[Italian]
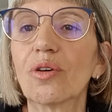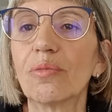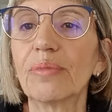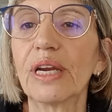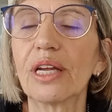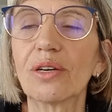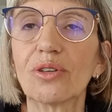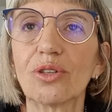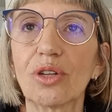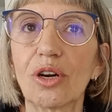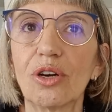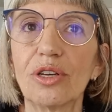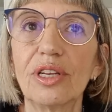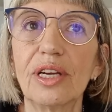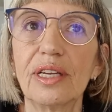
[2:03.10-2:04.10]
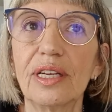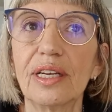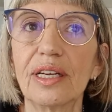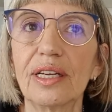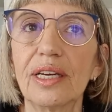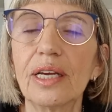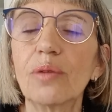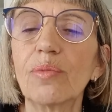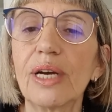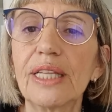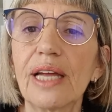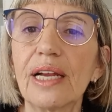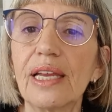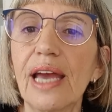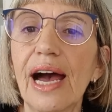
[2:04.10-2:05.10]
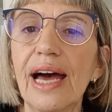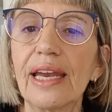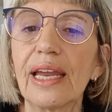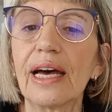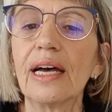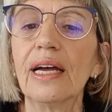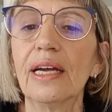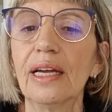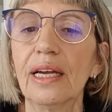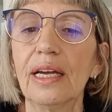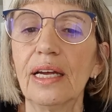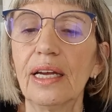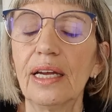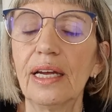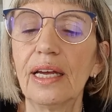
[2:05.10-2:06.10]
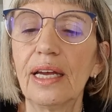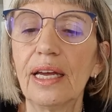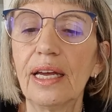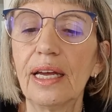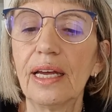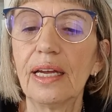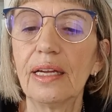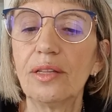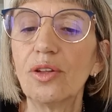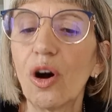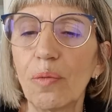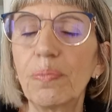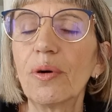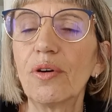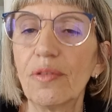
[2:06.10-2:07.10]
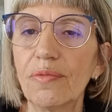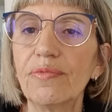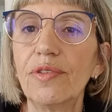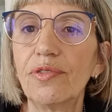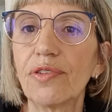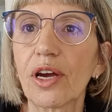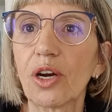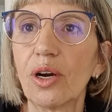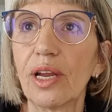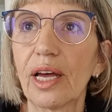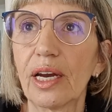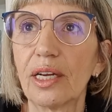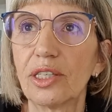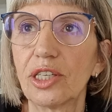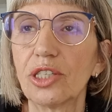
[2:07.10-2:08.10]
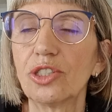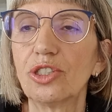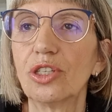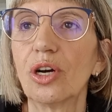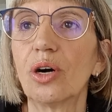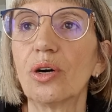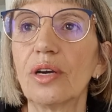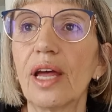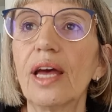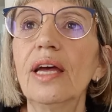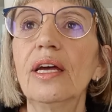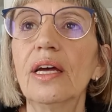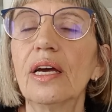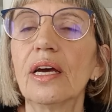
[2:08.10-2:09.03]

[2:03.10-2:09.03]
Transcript: come ne godrò in, in lingua italiana e dopo vi farò la recensione.